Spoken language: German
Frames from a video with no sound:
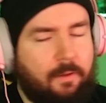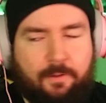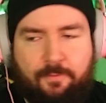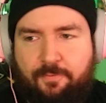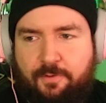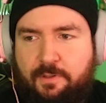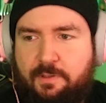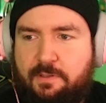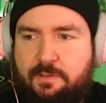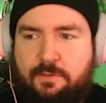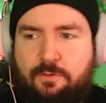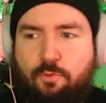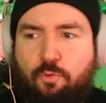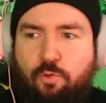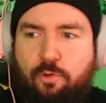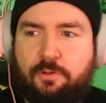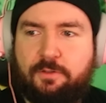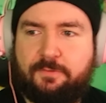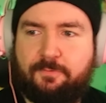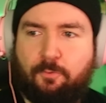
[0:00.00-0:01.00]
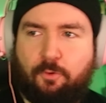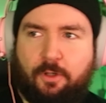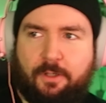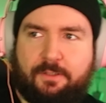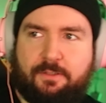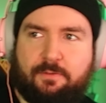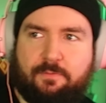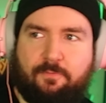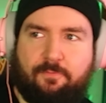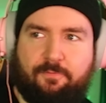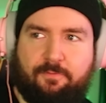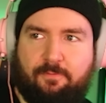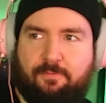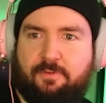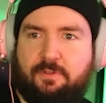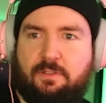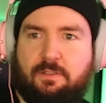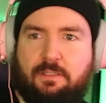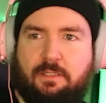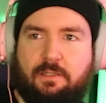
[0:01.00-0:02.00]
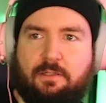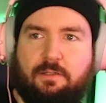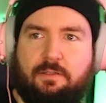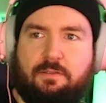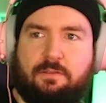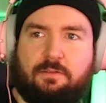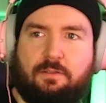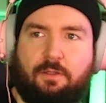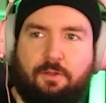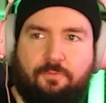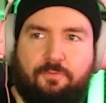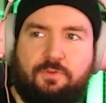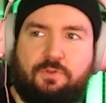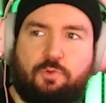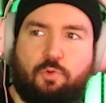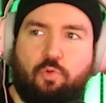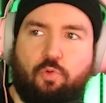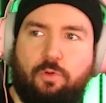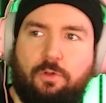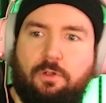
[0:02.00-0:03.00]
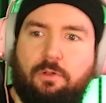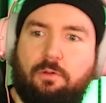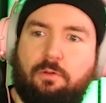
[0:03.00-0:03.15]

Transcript: Ich finde, das ist ein cooles Wort. Wie findet ihr das? Ich finde es cool.